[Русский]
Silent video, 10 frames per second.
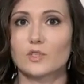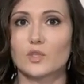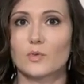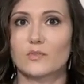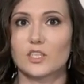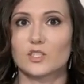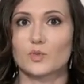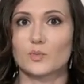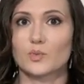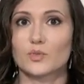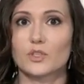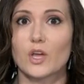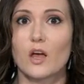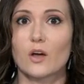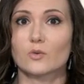чтобы Владимир Путин
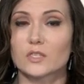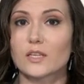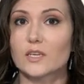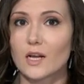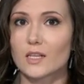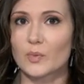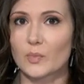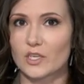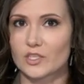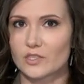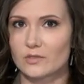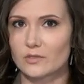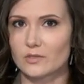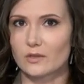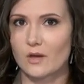узнал реальное положение
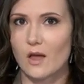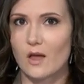дел.